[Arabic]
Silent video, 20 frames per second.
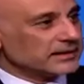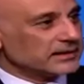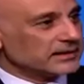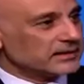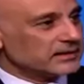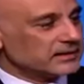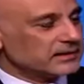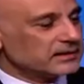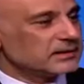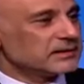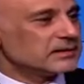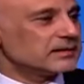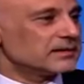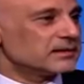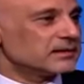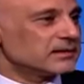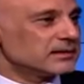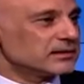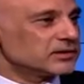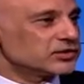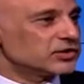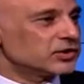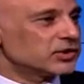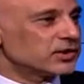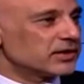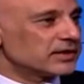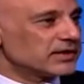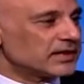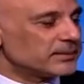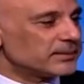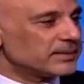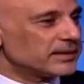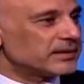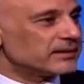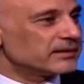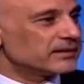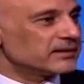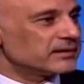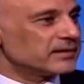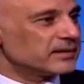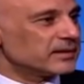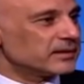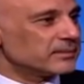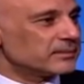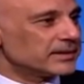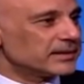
يعني آه، الشكر كمان آه،